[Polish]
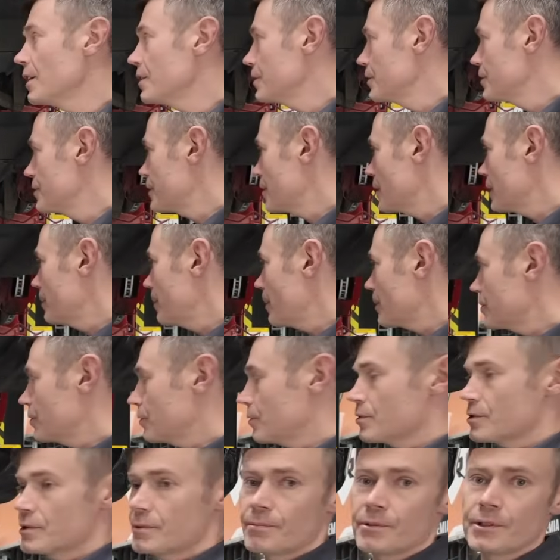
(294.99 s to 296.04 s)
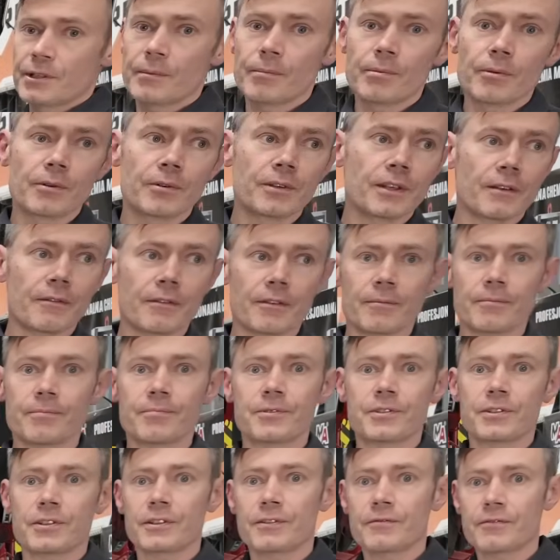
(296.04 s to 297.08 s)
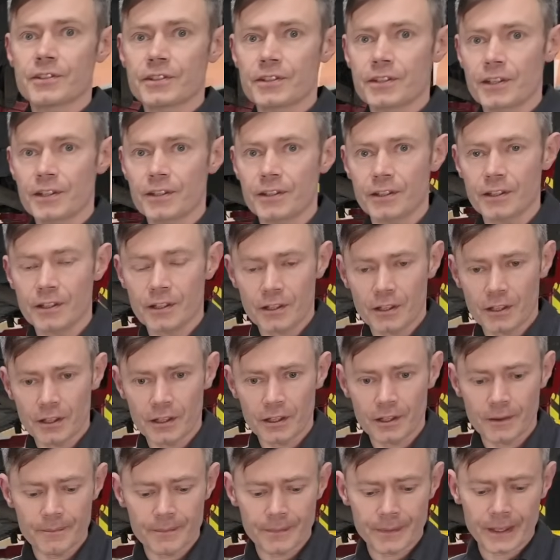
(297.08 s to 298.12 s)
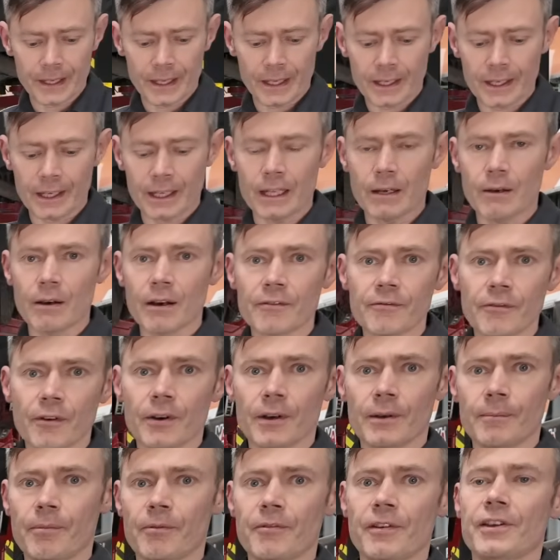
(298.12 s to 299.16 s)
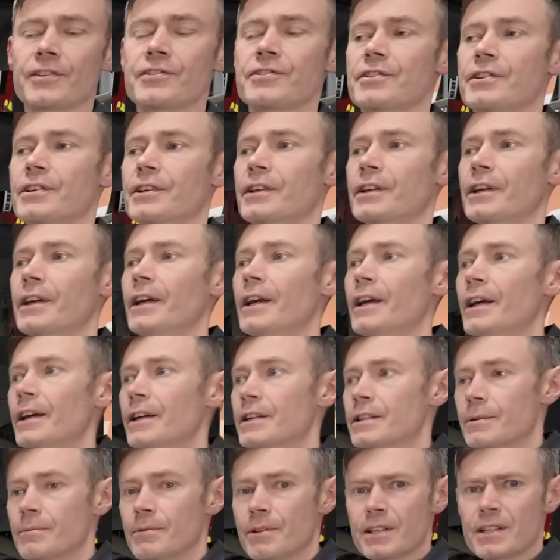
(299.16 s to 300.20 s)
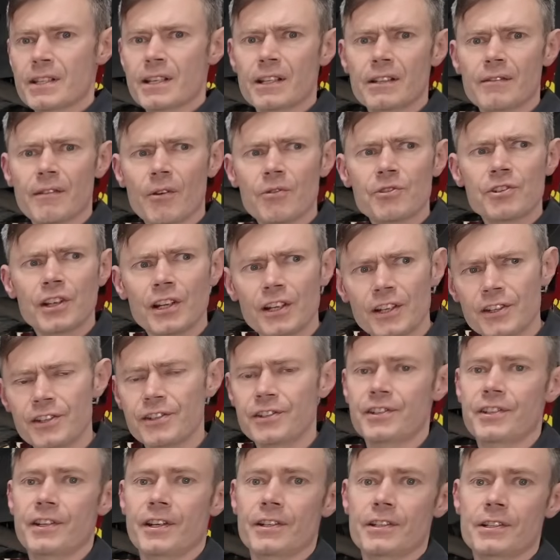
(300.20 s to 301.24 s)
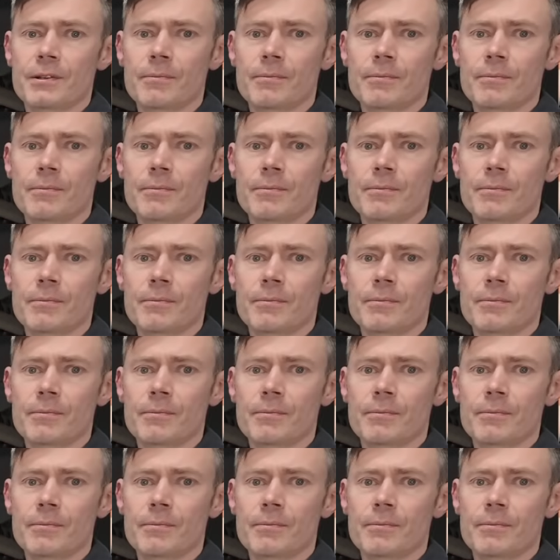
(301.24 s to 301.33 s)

Czyli trzeba dbać o to, żeby nie były, nie wiem, przy wszystkich tych kanałach powietrznych, żeby nie znajdowały się liście,